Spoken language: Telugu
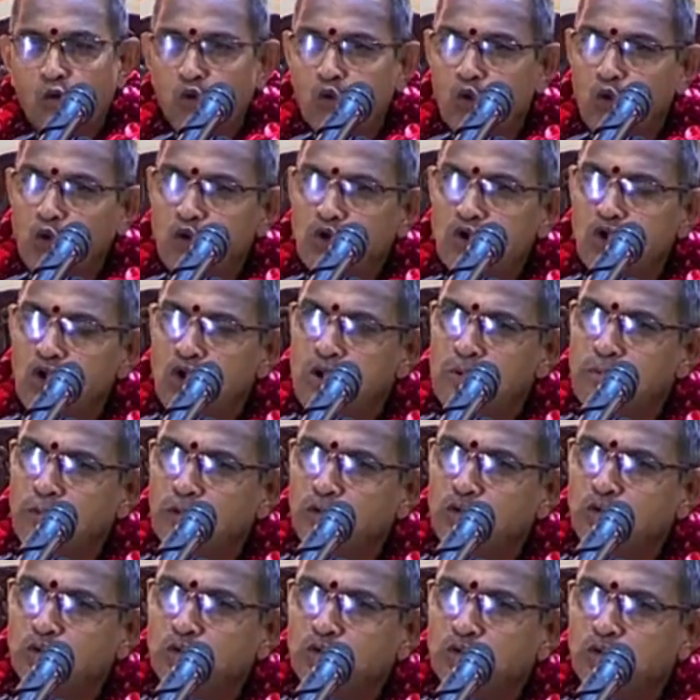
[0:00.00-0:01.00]
గుడ్డుని
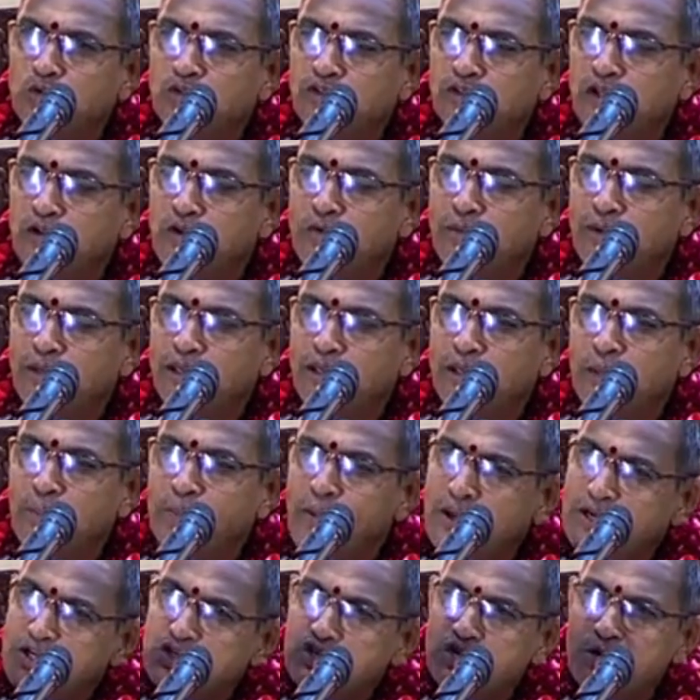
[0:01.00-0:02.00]
పొదుగుతున్నటువంటి
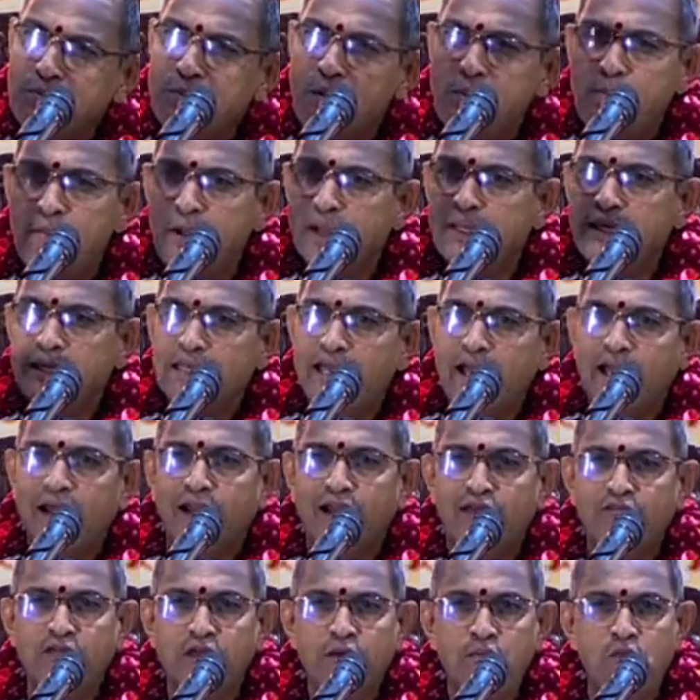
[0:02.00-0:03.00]
పక్షి బొమ్మ
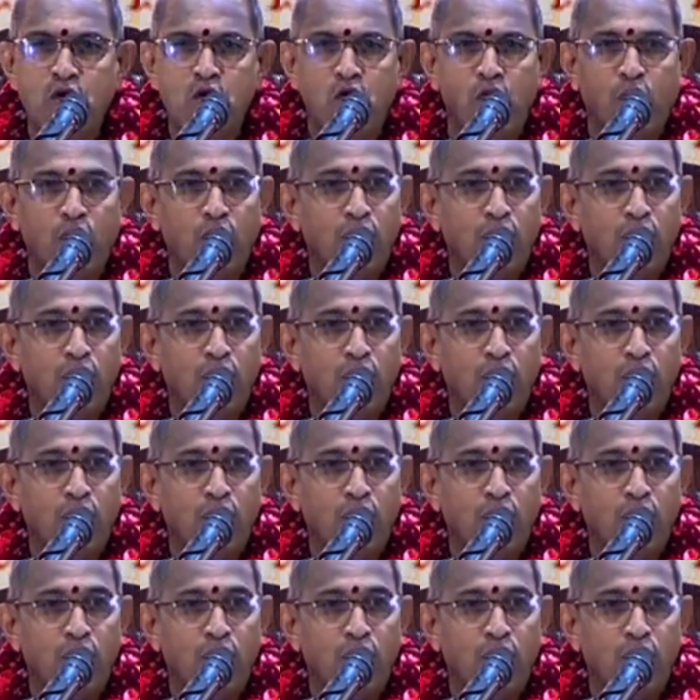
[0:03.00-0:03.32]
గీయగలమేమో